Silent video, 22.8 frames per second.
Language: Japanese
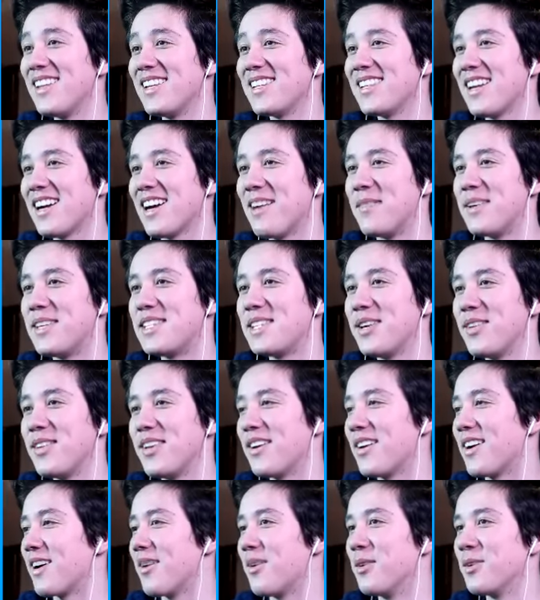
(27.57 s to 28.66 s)
りに砂がめっちゃ浮いてる
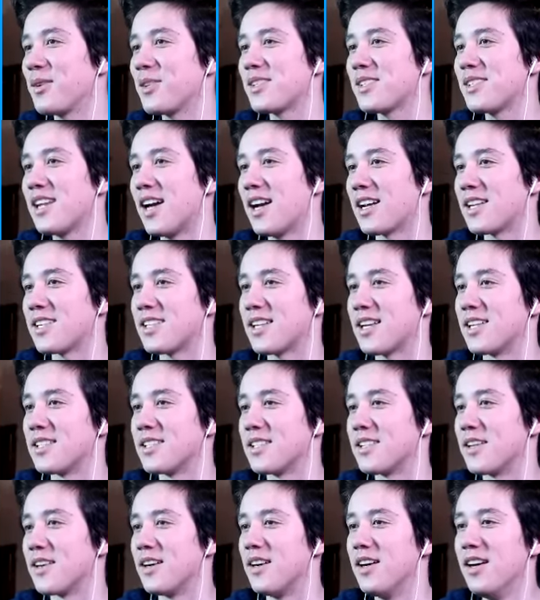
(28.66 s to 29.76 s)
から、本当砂嵐って感じ
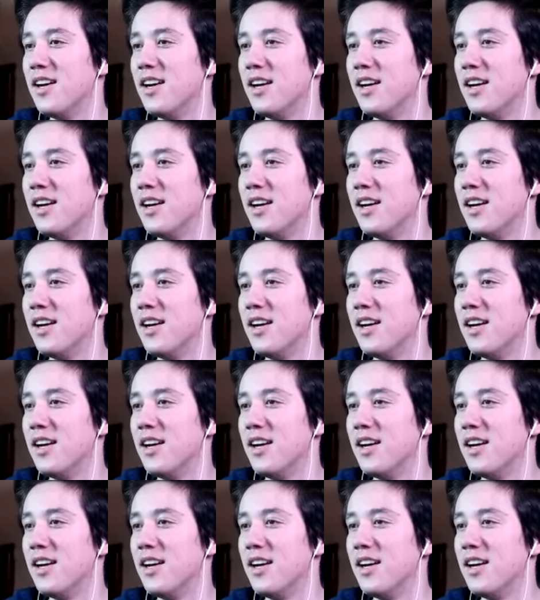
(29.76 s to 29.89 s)
だ。